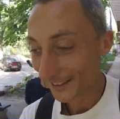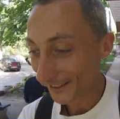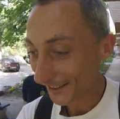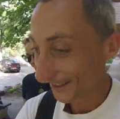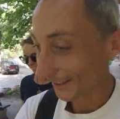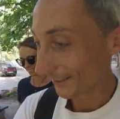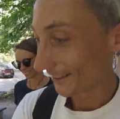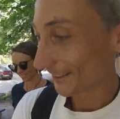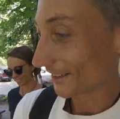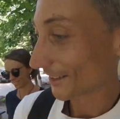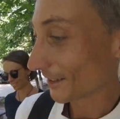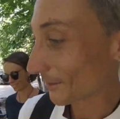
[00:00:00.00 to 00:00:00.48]

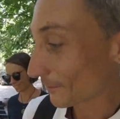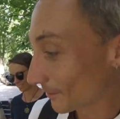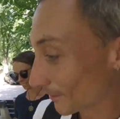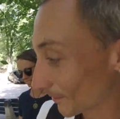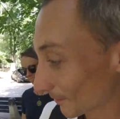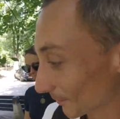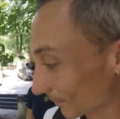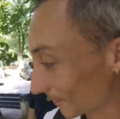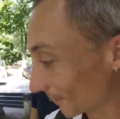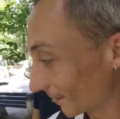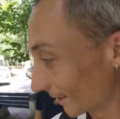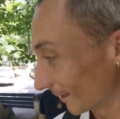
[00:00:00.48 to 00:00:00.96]
театр
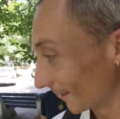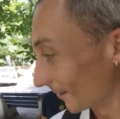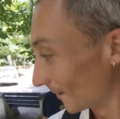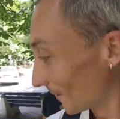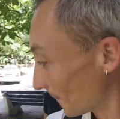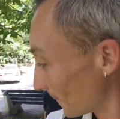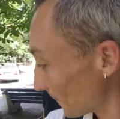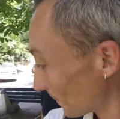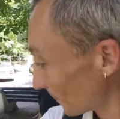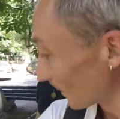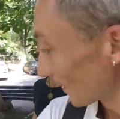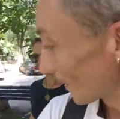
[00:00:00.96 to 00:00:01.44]
абсурда.
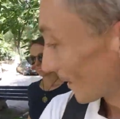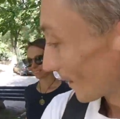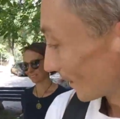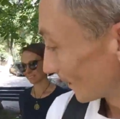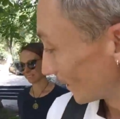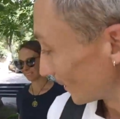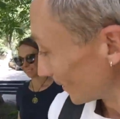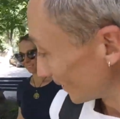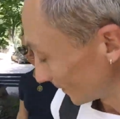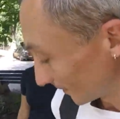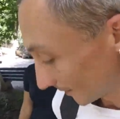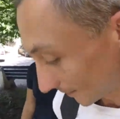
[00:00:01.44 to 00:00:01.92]

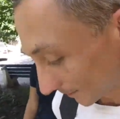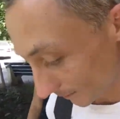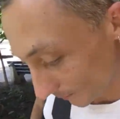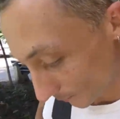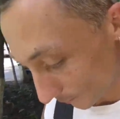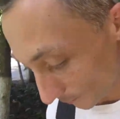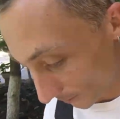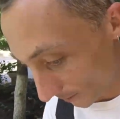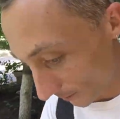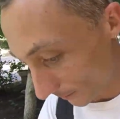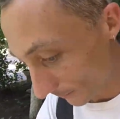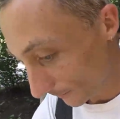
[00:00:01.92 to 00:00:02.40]

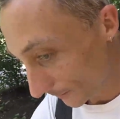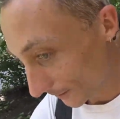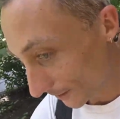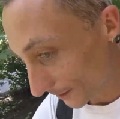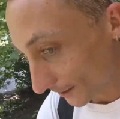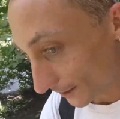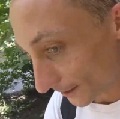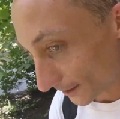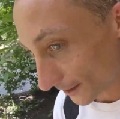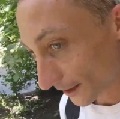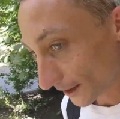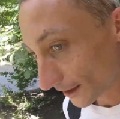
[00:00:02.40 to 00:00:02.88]
Лучше ну, бы
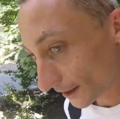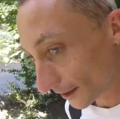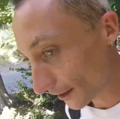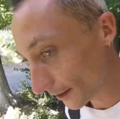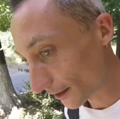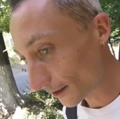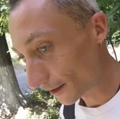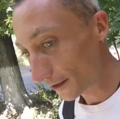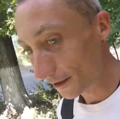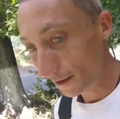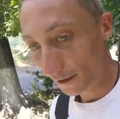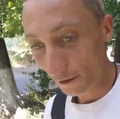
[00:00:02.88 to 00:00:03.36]
сидели,
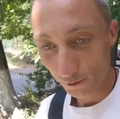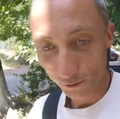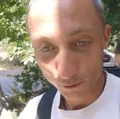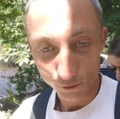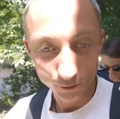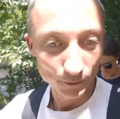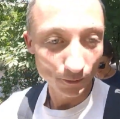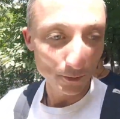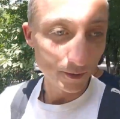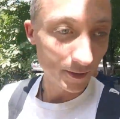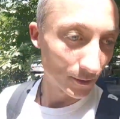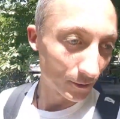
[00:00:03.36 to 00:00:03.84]

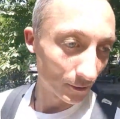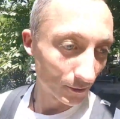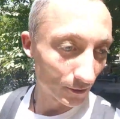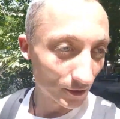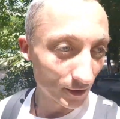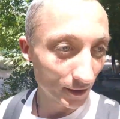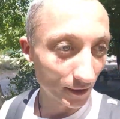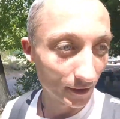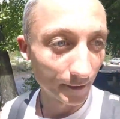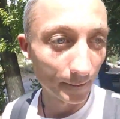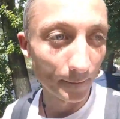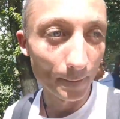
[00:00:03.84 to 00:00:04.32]
архитектуру бы
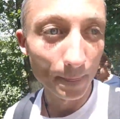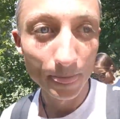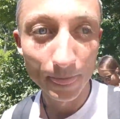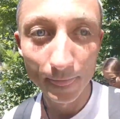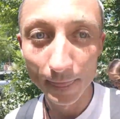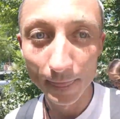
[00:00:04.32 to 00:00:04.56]
изучали.